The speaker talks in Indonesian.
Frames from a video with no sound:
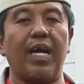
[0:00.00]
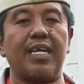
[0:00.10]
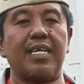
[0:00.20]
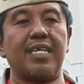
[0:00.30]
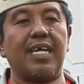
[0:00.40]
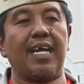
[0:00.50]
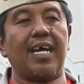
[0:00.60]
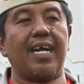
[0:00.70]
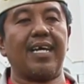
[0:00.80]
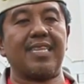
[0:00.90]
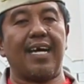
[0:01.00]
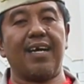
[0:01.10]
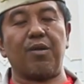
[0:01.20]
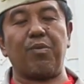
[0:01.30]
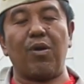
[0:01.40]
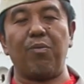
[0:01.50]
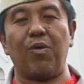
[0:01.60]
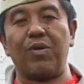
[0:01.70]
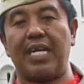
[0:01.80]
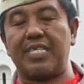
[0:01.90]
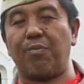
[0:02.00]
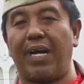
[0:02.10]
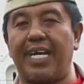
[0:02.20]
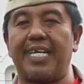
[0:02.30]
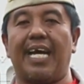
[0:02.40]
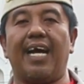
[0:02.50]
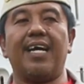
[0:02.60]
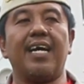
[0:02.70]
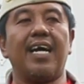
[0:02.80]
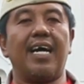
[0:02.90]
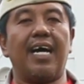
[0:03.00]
ada di daerah-daerah Tengger Bromo, dan sebagainya.